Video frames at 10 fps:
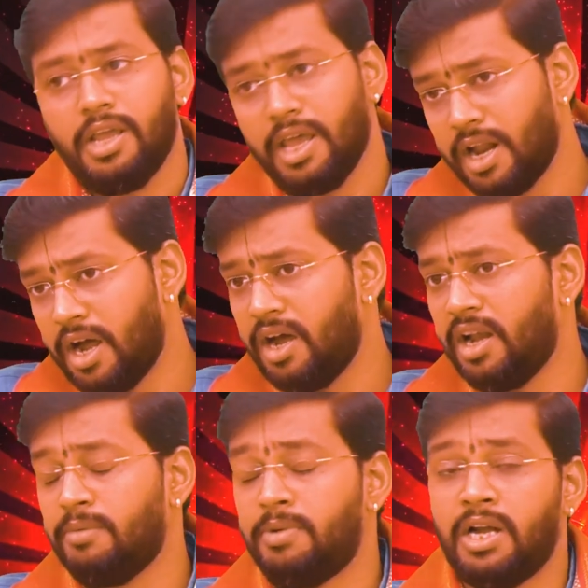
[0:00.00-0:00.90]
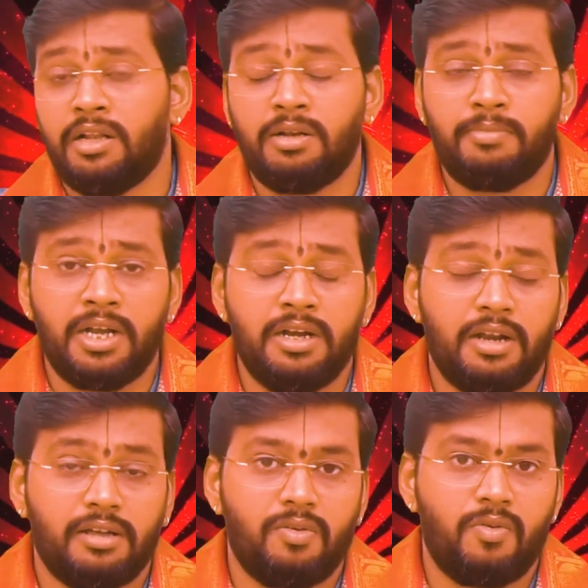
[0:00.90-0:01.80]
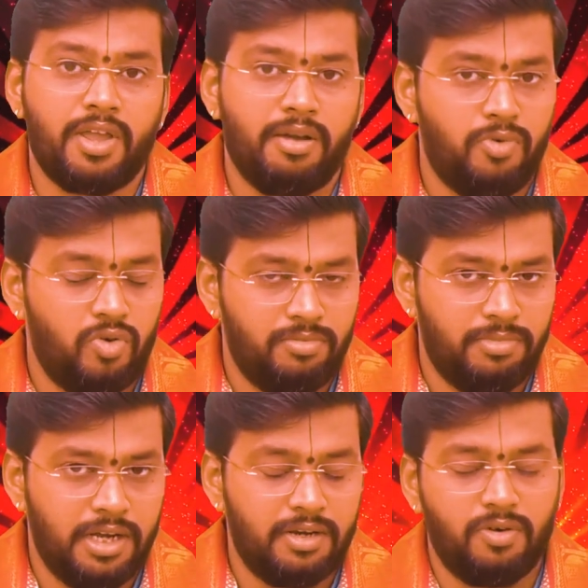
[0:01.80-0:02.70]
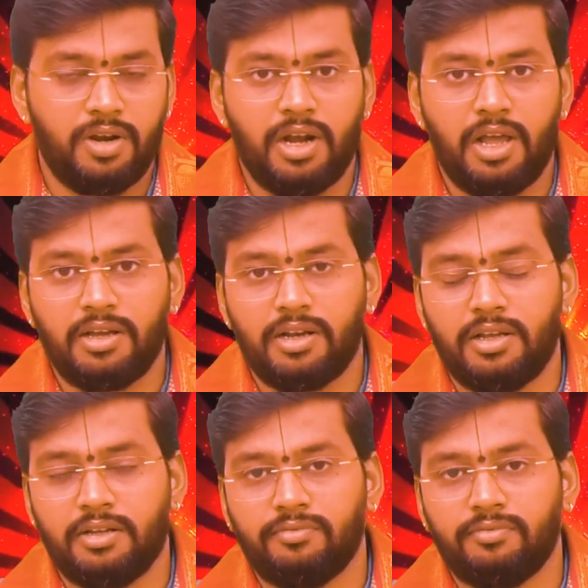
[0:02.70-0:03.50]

ஏராளமான நன்மைகள் நடக்கக்கூடிய அமோகமான ஒரு நாளாக இருக்குது